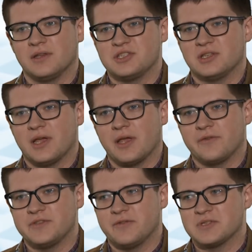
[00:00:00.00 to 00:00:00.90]
начиная
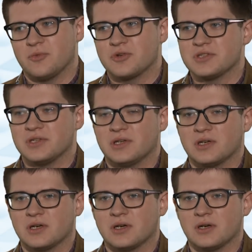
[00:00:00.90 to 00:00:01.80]
от
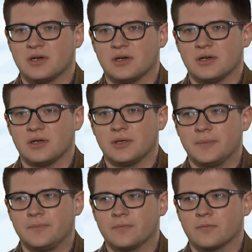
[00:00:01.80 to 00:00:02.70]
всевозможных э,
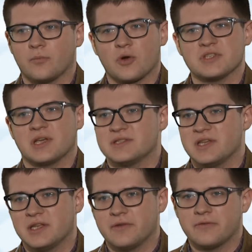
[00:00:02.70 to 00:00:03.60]
после
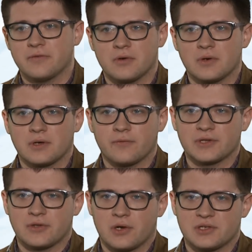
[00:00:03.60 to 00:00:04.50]
концертов, в которых